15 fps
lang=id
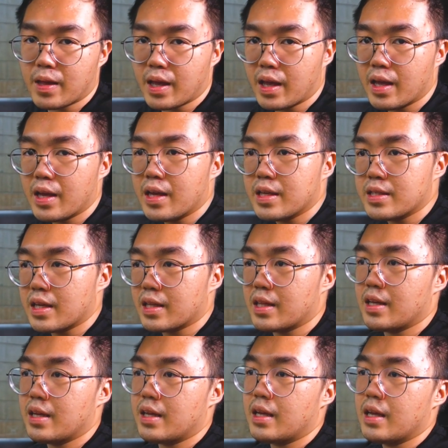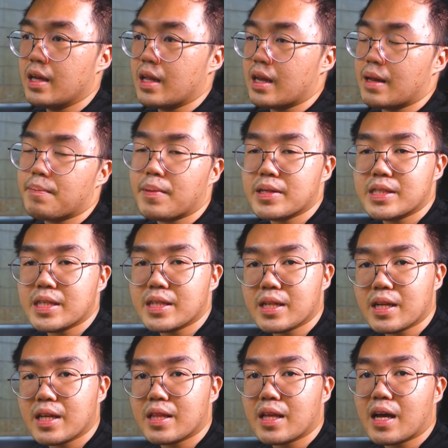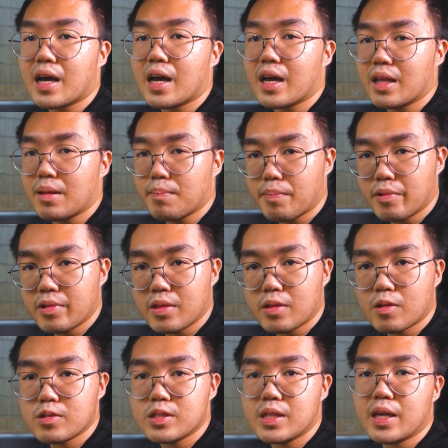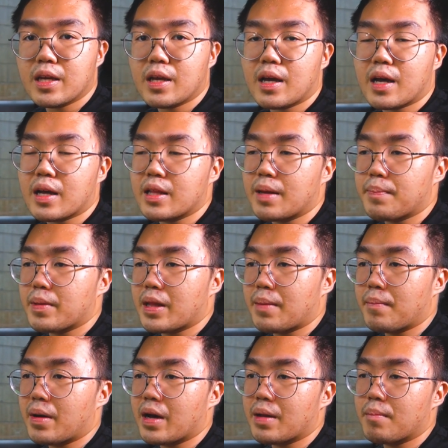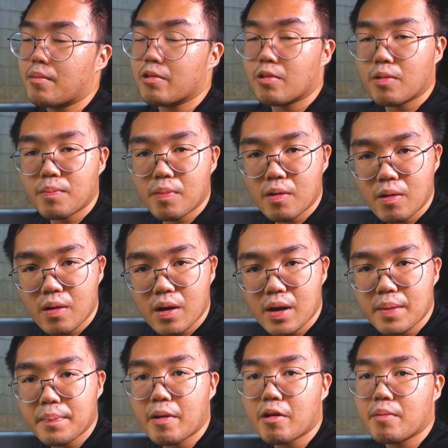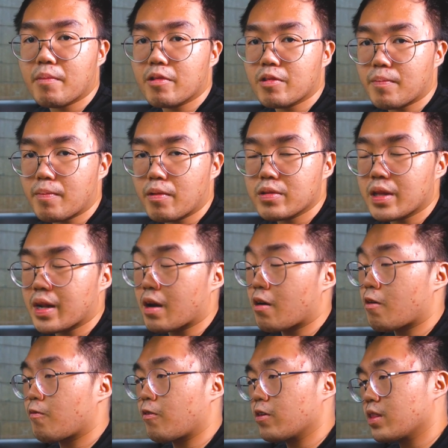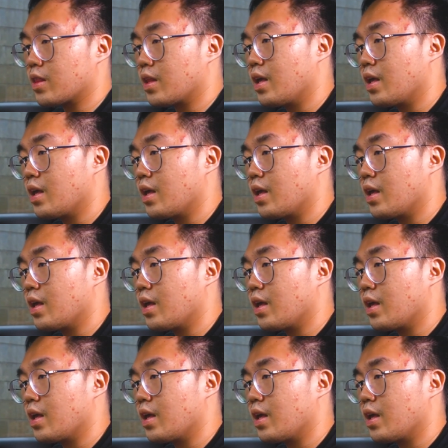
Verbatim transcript: nih. Jadi 8 channel kita high input, terus dia ada penambahan monoblock, uh, power monoblock dari Rockford.